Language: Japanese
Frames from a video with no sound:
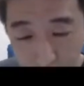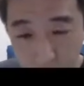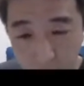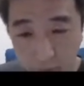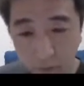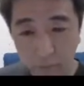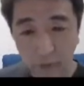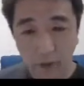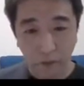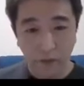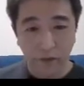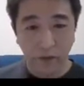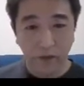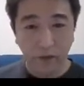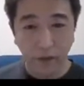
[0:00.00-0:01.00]
3万6
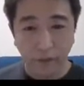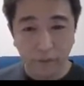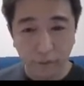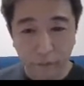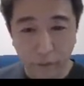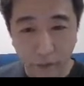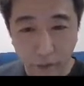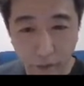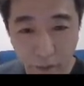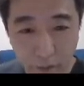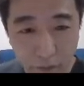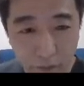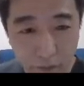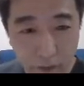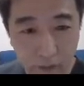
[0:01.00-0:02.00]
0点。
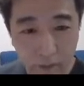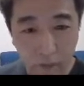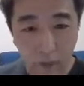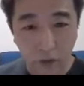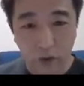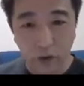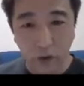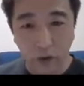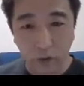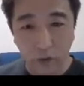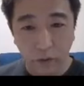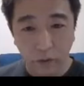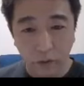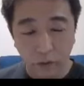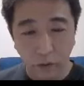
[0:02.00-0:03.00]
絶好調。
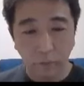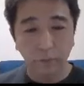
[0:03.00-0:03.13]
トッ